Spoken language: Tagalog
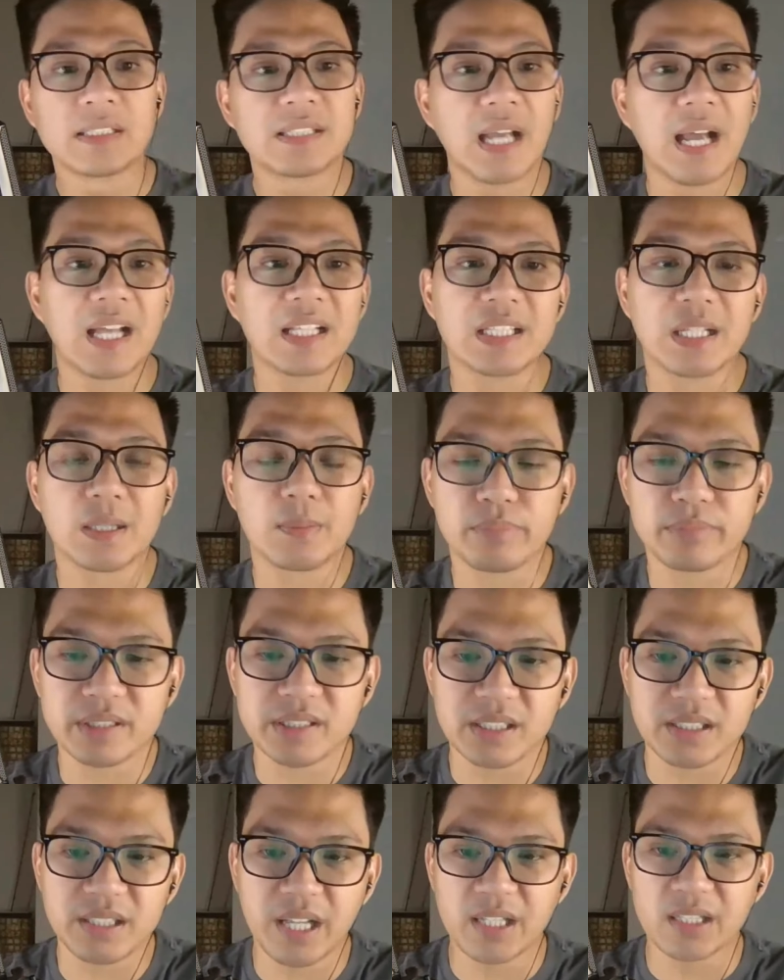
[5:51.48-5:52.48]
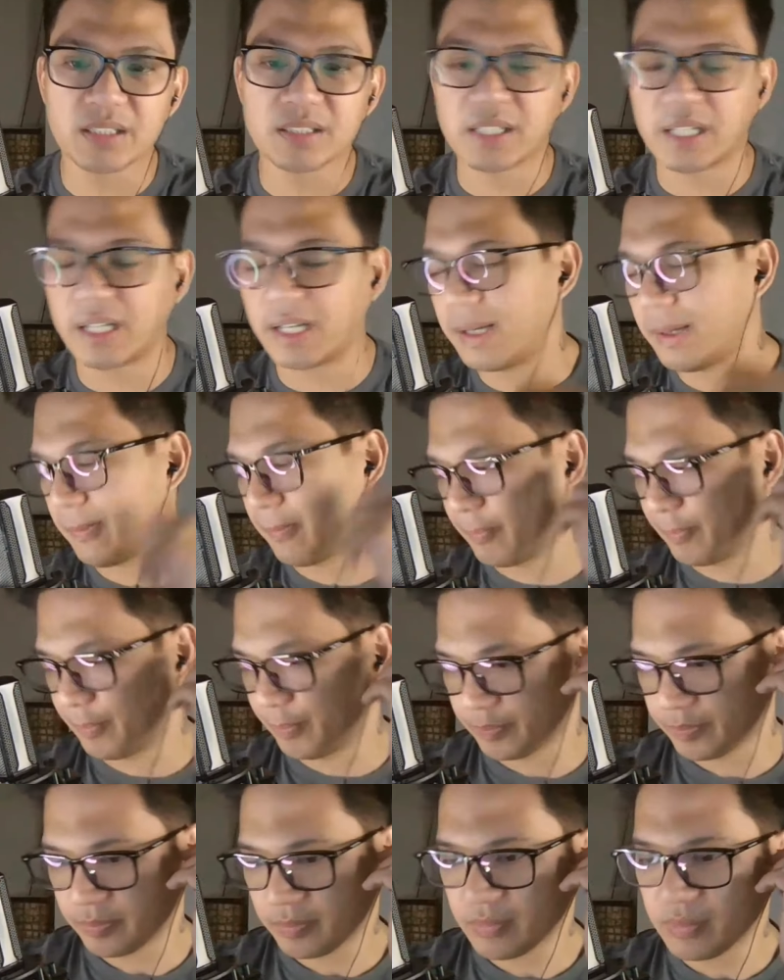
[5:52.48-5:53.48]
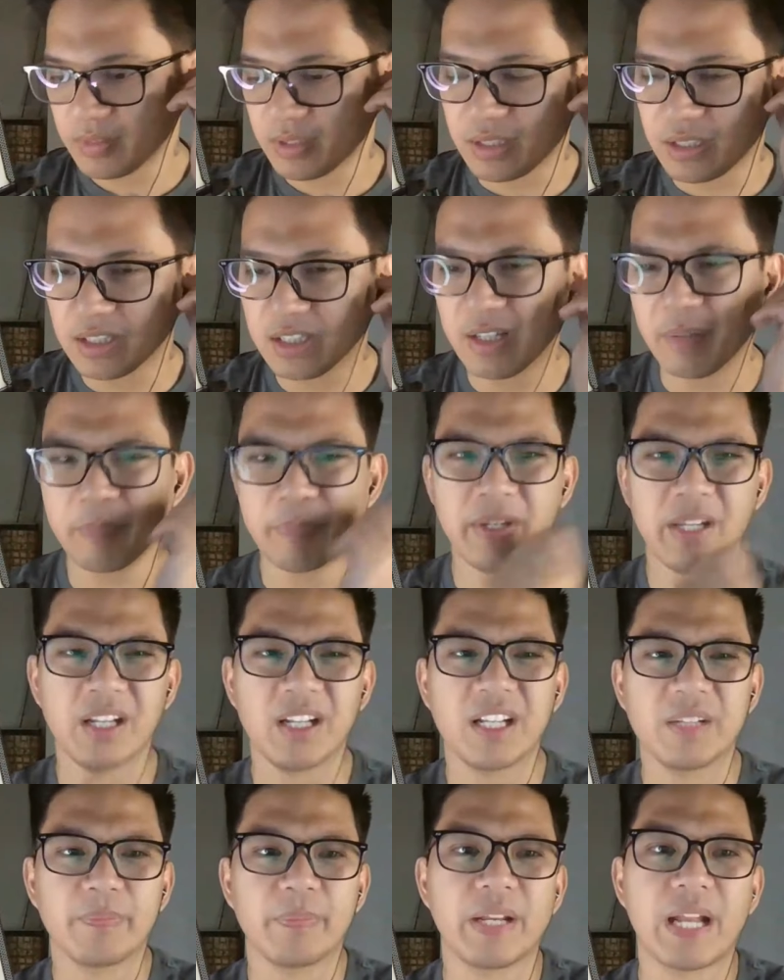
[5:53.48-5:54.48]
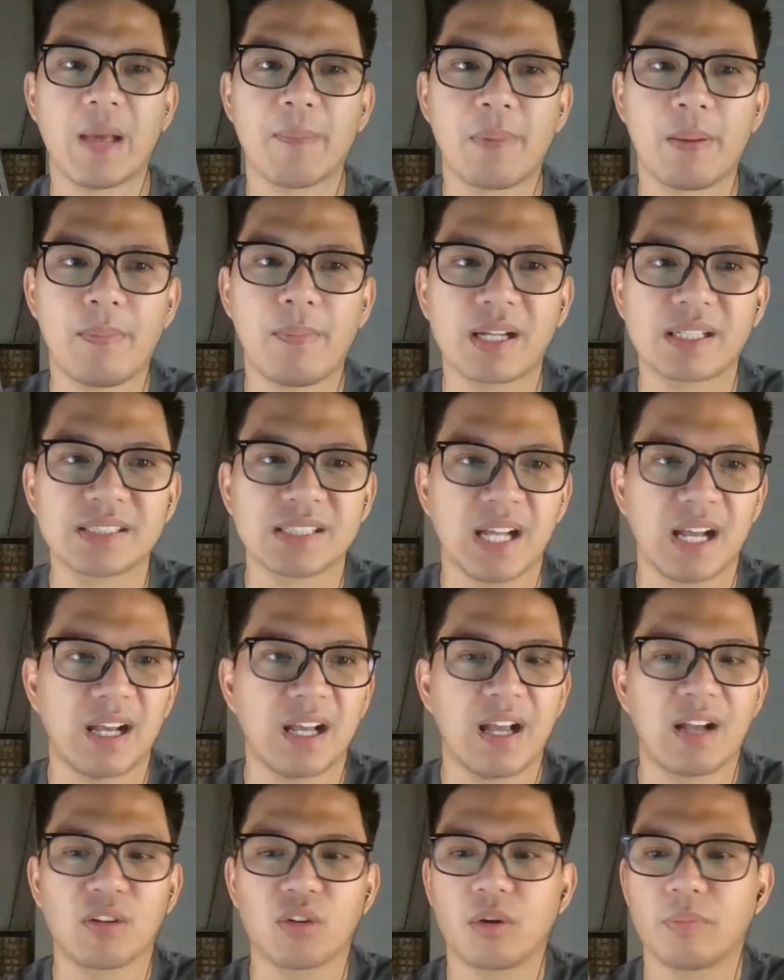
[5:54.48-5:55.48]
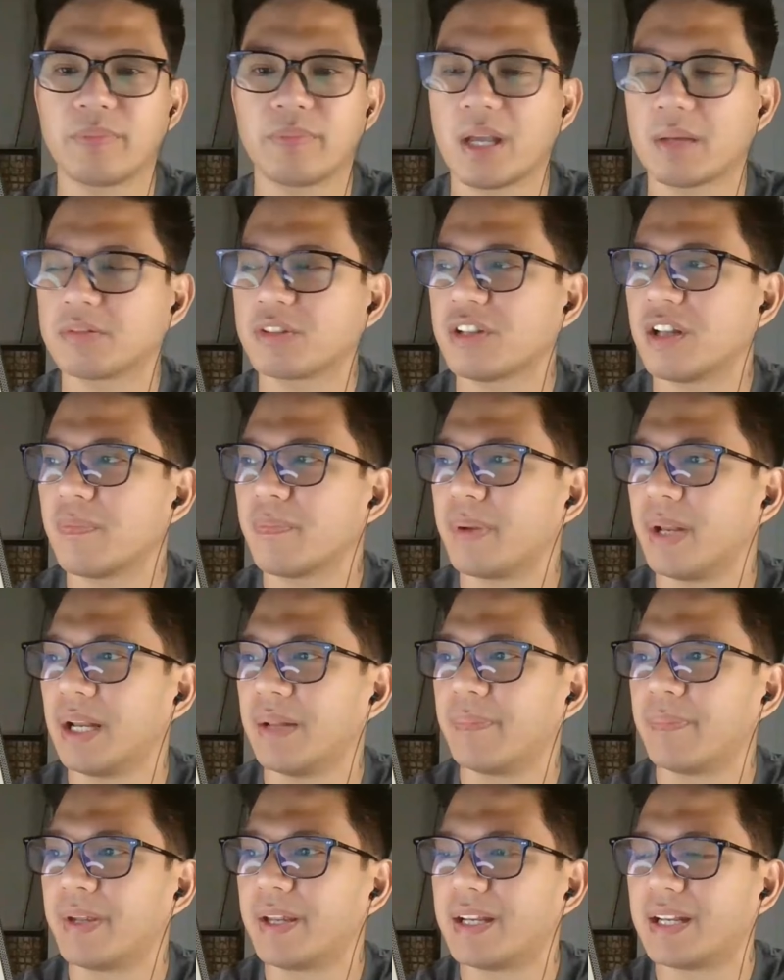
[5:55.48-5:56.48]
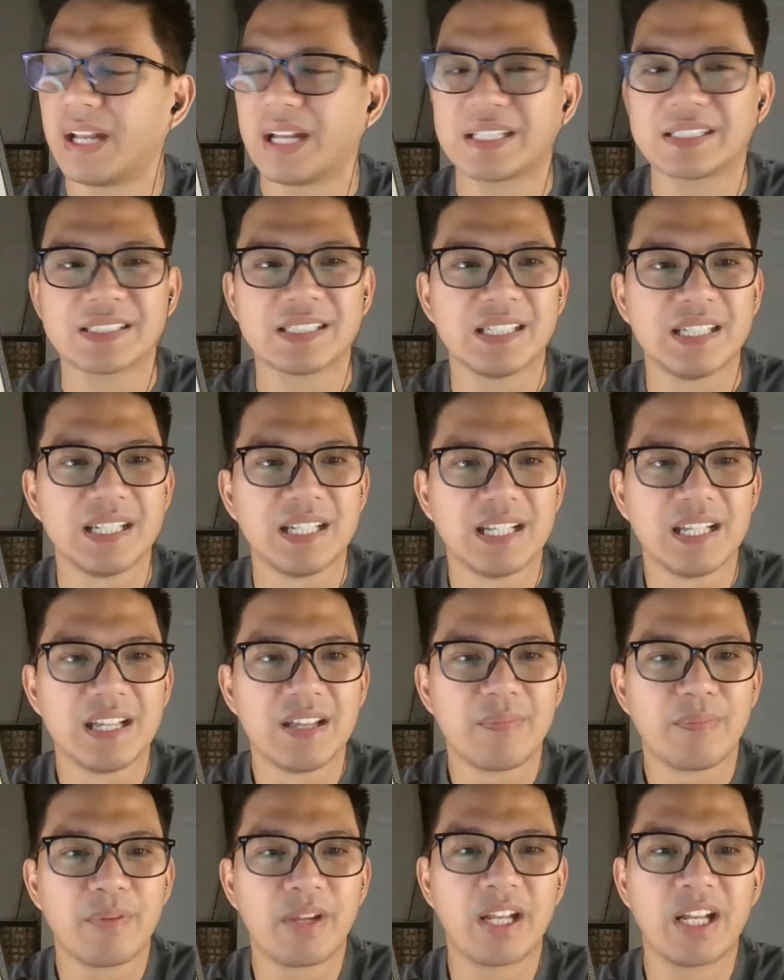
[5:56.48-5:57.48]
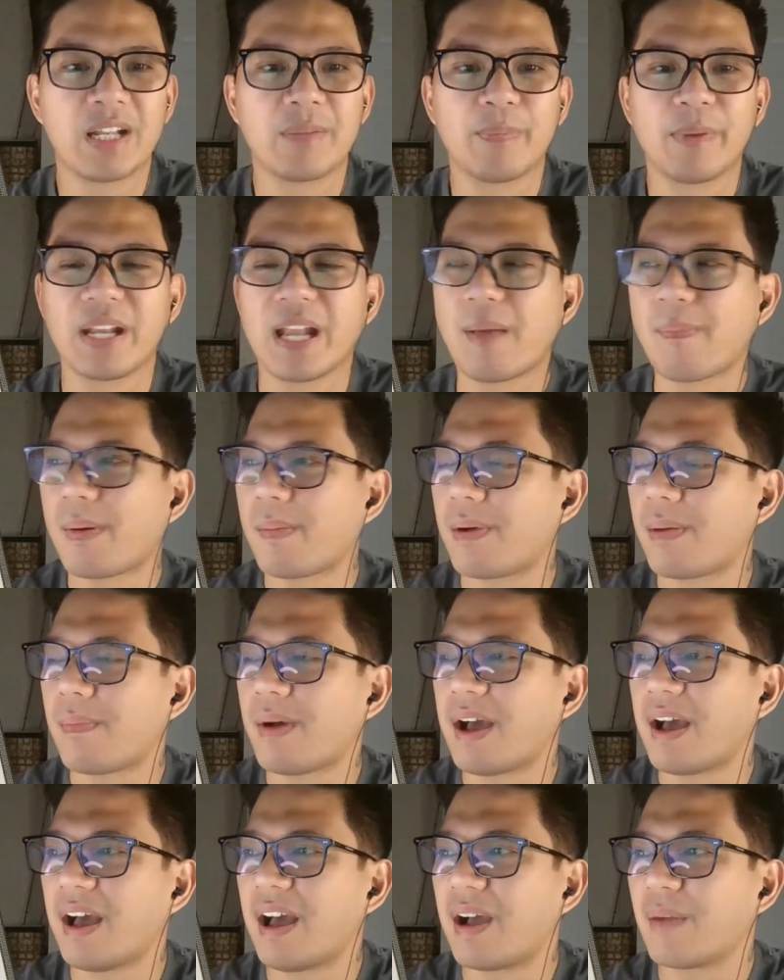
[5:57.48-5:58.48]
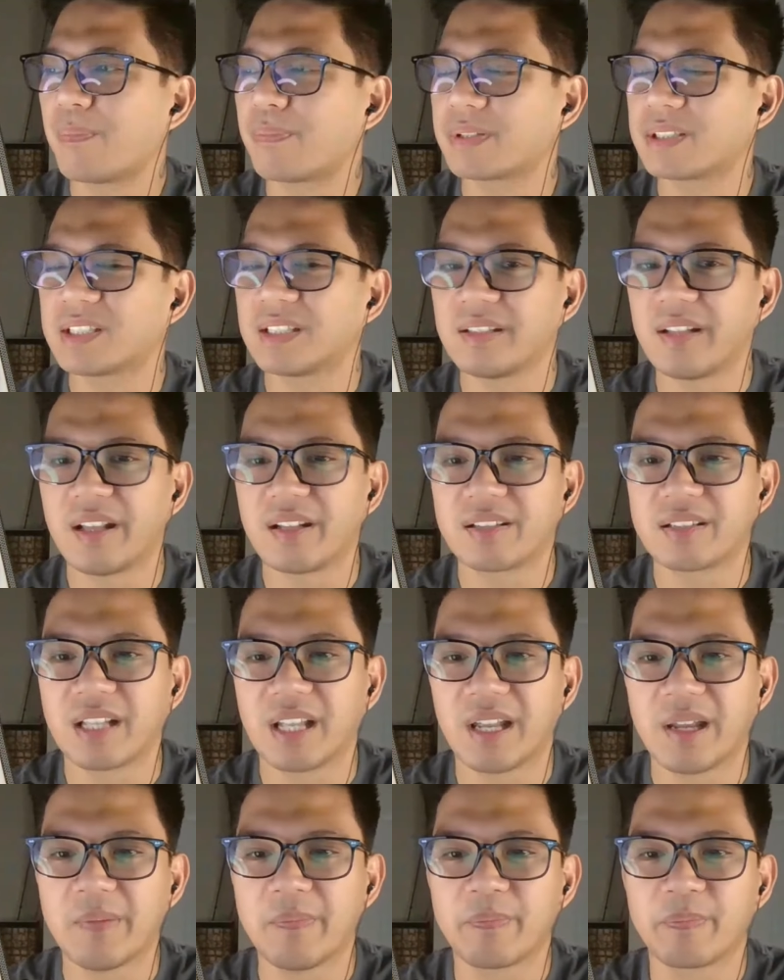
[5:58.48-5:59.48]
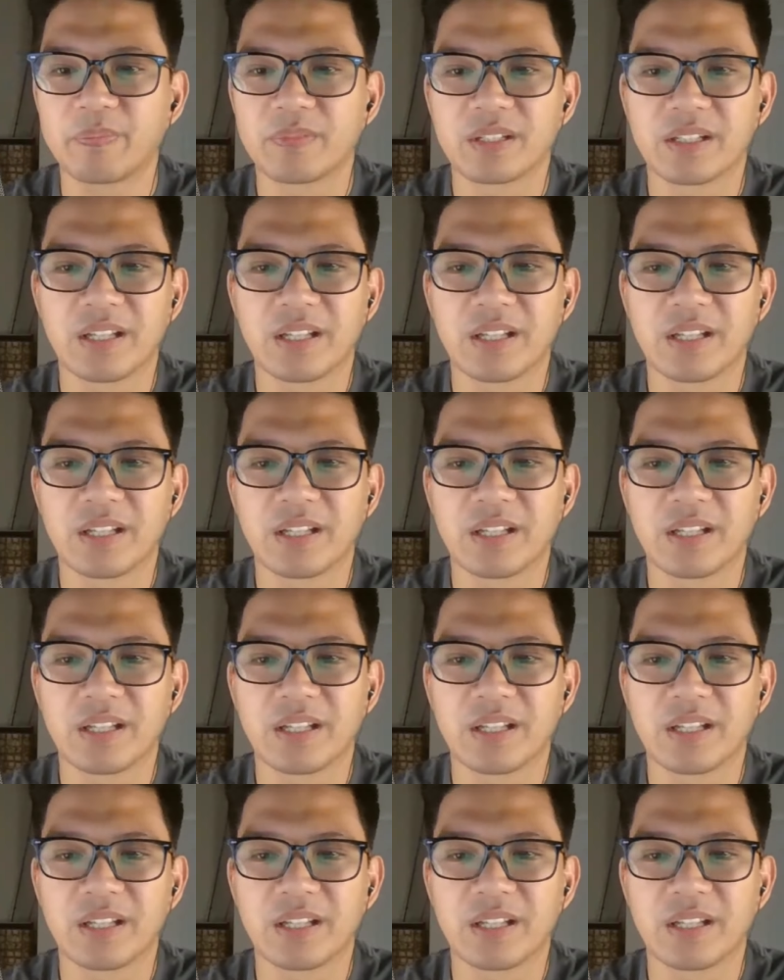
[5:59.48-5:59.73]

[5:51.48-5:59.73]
sa ating presidente na pilit pinapabagsak ang gobyerno ng Pilipinas. Pilit pinapababa ang presidente,